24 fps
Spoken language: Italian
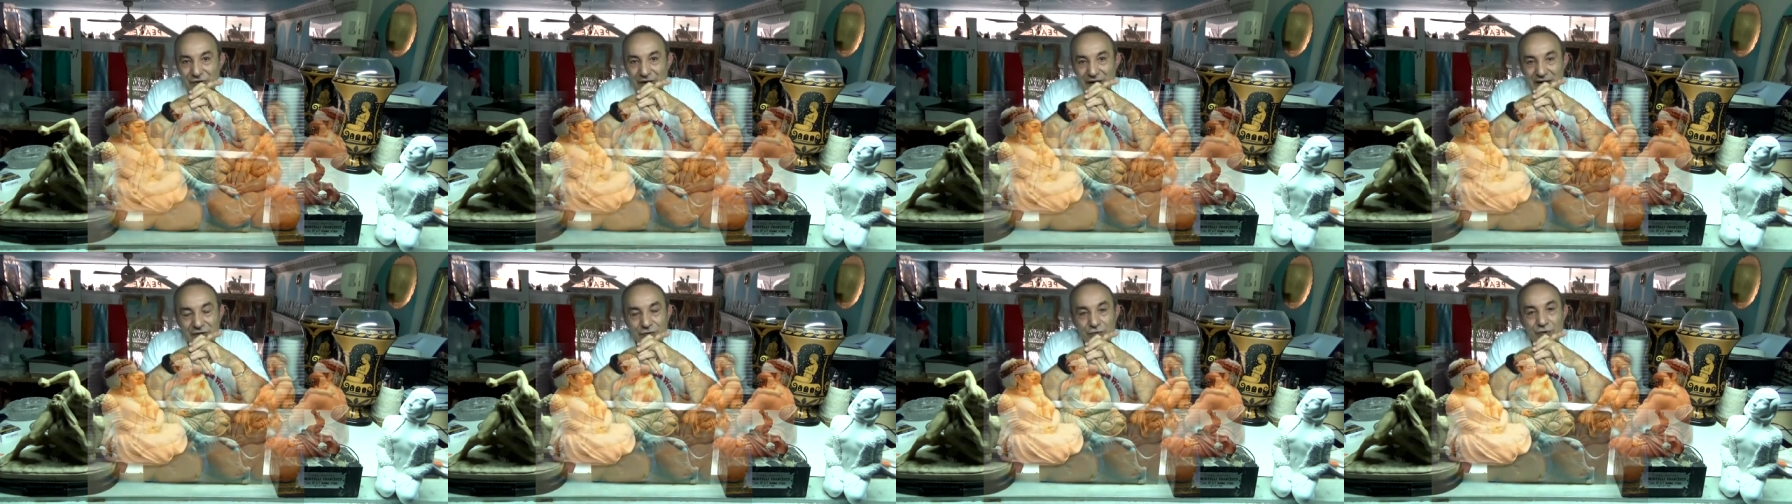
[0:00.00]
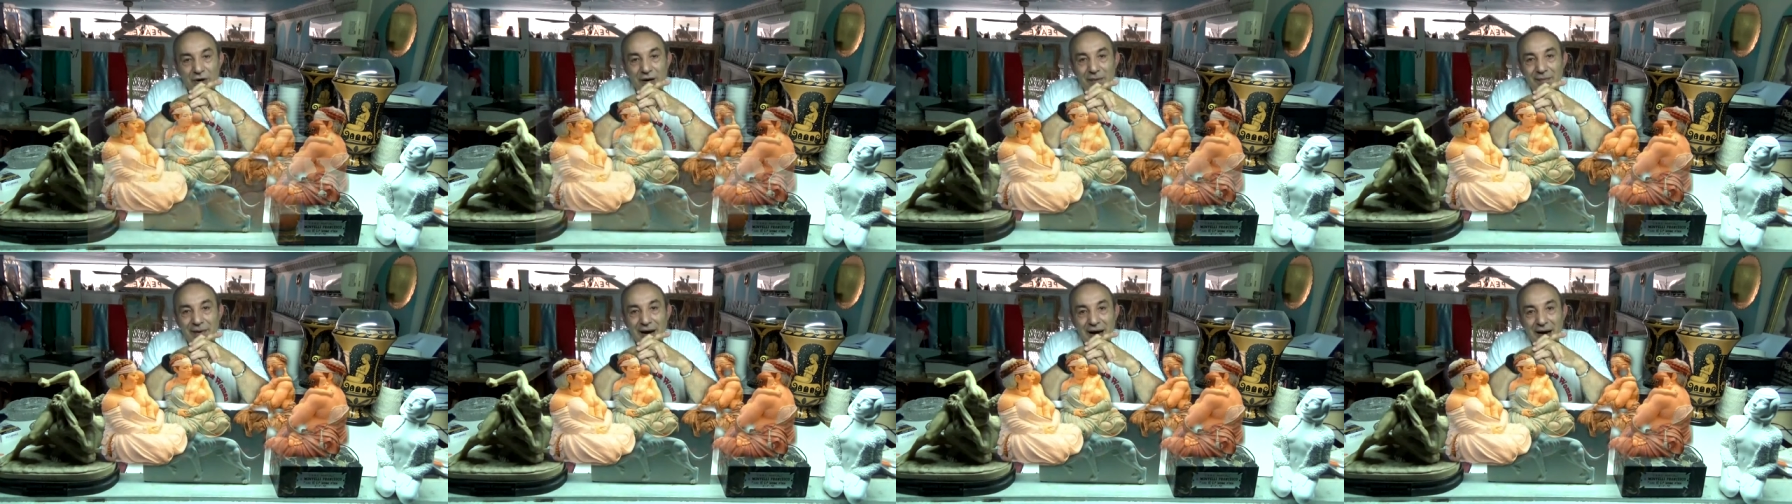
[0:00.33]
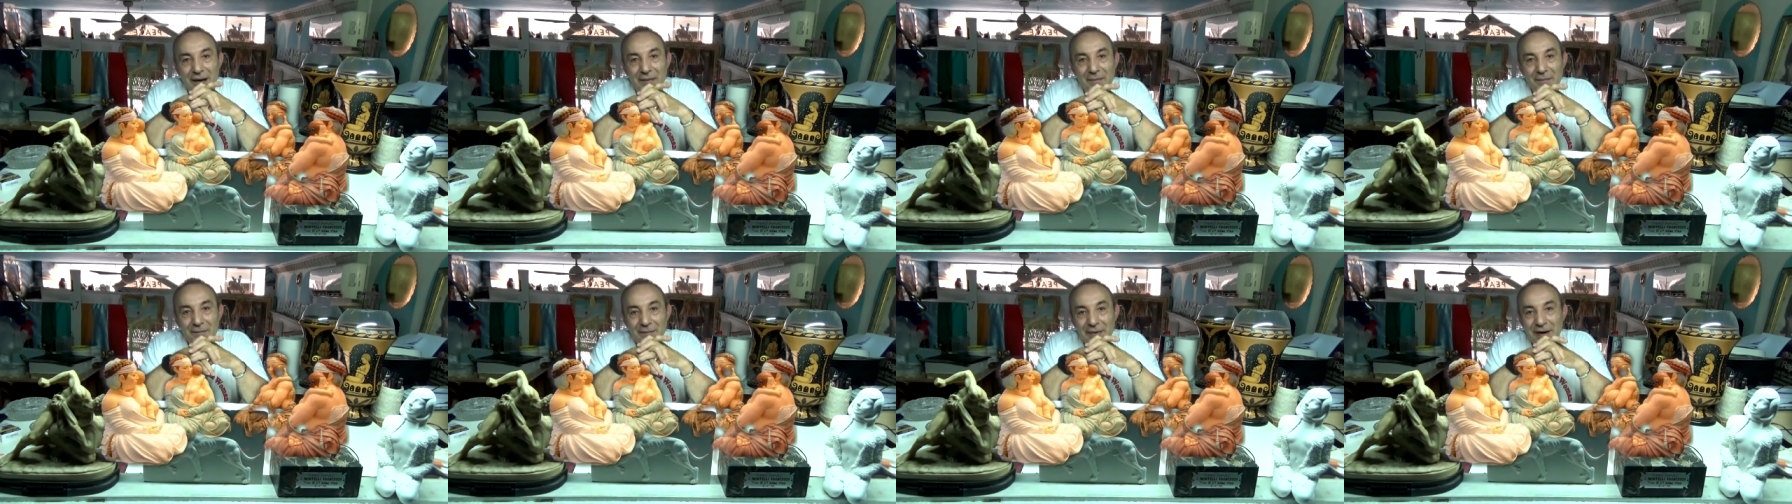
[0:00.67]
alla sua
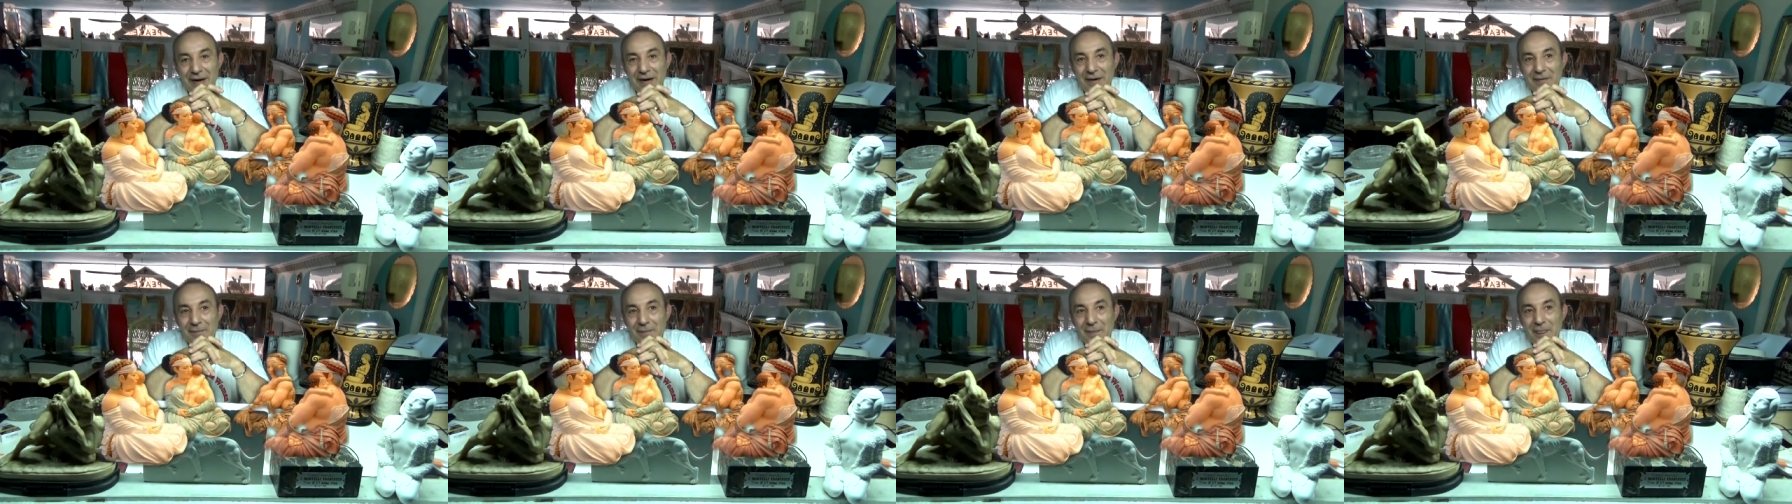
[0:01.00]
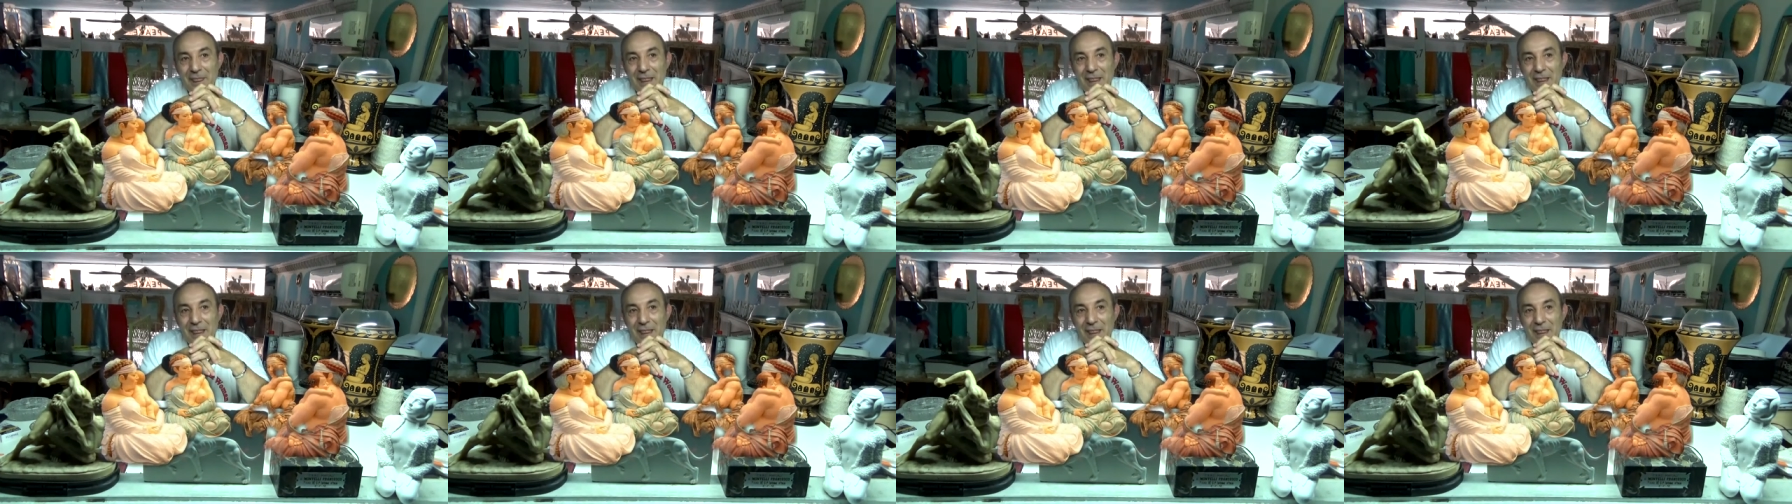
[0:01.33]
mamma